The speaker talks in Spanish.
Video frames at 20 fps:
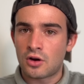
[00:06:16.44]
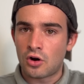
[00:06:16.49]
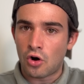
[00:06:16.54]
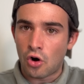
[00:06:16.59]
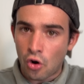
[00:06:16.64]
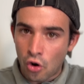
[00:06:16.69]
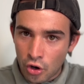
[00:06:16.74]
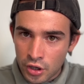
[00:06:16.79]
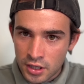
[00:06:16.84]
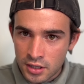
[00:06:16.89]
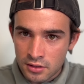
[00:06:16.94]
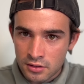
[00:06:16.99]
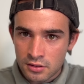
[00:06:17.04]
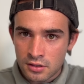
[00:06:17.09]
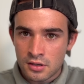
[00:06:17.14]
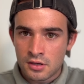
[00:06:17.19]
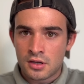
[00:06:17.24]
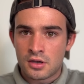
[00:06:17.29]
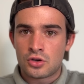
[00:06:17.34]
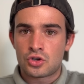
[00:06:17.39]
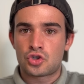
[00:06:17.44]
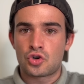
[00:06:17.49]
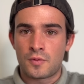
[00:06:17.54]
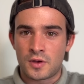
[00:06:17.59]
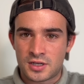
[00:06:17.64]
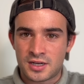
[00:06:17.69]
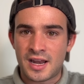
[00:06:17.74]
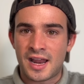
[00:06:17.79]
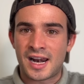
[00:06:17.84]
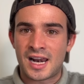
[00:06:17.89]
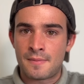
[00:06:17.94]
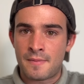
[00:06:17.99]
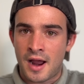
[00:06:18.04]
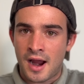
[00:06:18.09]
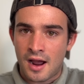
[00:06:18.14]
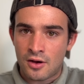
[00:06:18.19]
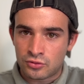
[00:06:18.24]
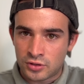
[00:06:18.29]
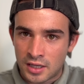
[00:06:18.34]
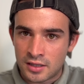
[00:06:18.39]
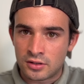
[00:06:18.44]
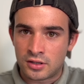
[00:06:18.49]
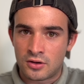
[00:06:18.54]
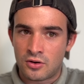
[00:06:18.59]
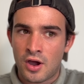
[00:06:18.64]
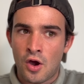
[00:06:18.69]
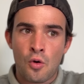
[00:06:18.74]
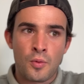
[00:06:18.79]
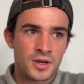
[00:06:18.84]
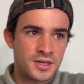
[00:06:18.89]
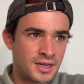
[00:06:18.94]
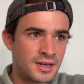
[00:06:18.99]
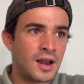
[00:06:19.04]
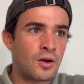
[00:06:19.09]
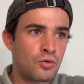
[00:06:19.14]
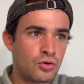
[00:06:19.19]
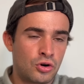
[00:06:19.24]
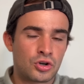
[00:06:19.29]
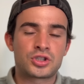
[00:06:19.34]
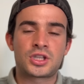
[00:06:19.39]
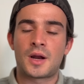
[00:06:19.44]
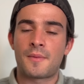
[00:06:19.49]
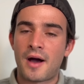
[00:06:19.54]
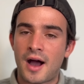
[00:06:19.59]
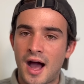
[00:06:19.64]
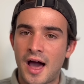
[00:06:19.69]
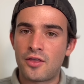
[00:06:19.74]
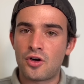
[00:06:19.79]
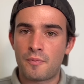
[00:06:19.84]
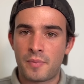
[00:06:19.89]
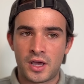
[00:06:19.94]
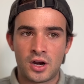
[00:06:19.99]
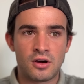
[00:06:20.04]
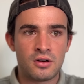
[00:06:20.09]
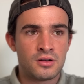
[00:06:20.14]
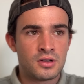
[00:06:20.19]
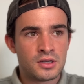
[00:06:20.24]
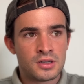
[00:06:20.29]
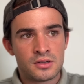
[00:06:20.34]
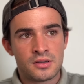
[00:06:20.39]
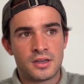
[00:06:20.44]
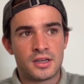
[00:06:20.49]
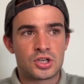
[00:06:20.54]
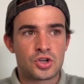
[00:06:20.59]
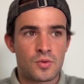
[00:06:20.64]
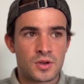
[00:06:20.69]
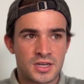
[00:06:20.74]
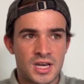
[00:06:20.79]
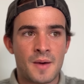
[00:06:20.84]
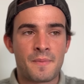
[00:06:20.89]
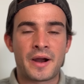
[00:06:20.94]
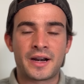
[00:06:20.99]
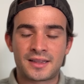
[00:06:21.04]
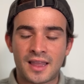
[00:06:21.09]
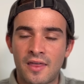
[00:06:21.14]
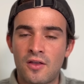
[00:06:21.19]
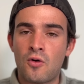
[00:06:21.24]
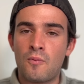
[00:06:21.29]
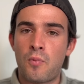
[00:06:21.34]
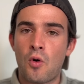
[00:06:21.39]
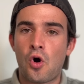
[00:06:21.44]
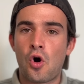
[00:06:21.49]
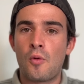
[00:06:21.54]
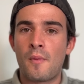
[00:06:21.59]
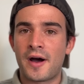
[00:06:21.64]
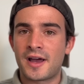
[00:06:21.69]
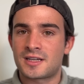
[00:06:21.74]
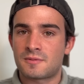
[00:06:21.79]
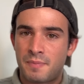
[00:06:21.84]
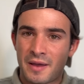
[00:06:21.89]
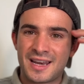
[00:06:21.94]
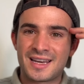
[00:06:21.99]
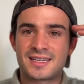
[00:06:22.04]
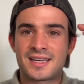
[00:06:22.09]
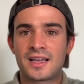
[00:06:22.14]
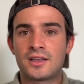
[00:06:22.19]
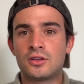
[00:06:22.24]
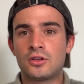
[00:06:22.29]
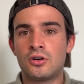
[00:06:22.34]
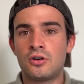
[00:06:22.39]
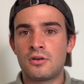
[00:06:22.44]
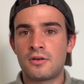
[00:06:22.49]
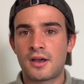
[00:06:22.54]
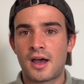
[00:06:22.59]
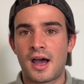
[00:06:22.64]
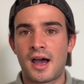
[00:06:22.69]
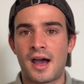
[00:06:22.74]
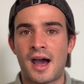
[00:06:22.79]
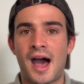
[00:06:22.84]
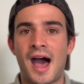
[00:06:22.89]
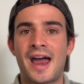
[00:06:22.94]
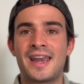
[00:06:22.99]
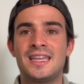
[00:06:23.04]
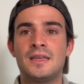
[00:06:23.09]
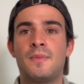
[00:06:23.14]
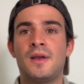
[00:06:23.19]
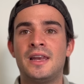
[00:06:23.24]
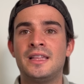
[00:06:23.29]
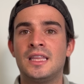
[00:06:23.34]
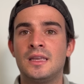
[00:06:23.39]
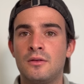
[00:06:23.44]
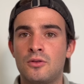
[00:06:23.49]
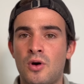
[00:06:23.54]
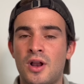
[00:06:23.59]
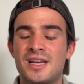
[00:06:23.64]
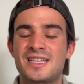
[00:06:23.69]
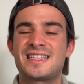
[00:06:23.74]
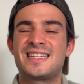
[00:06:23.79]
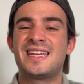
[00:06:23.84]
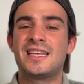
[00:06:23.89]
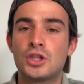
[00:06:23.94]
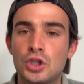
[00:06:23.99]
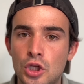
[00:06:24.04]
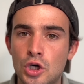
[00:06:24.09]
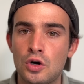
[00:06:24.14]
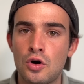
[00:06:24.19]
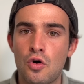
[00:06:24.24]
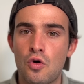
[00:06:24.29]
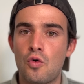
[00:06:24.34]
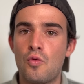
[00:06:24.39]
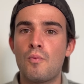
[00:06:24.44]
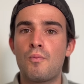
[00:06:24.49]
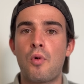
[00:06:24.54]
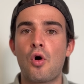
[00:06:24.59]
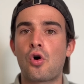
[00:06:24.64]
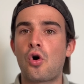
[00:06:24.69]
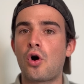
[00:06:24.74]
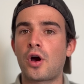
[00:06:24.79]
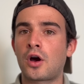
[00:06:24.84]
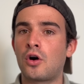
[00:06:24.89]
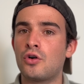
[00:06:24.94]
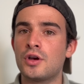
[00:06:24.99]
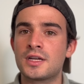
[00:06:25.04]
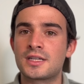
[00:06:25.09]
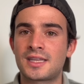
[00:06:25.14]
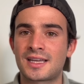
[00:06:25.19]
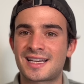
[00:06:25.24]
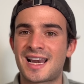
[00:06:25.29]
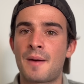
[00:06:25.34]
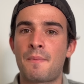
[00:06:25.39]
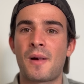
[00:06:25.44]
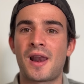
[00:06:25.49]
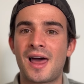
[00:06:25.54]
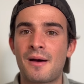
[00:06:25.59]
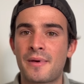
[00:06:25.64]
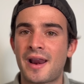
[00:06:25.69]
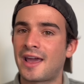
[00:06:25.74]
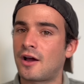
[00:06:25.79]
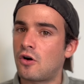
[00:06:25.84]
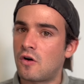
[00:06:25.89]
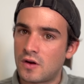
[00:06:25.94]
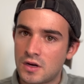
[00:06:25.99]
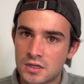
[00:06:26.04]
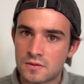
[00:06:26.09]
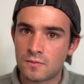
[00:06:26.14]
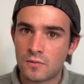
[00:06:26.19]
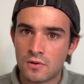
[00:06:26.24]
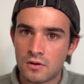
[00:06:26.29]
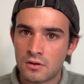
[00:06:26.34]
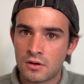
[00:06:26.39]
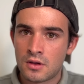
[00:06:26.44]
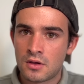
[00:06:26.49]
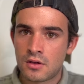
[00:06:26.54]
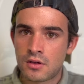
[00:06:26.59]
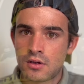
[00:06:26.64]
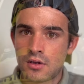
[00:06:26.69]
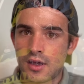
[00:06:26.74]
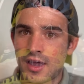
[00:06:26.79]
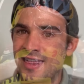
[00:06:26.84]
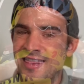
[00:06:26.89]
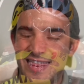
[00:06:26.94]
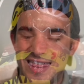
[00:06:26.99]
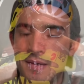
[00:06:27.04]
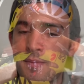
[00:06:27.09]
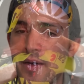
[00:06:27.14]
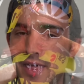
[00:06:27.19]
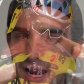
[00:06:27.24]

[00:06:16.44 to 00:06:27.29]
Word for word: hoy se hubiesen arremangado tanto, ¿eh? hubiesen algunos trabajado, pero eh, se hubiesen apartado un poco más pensando a nivel individual, siendo un poco egoístas. La palabra egoísmo encima de la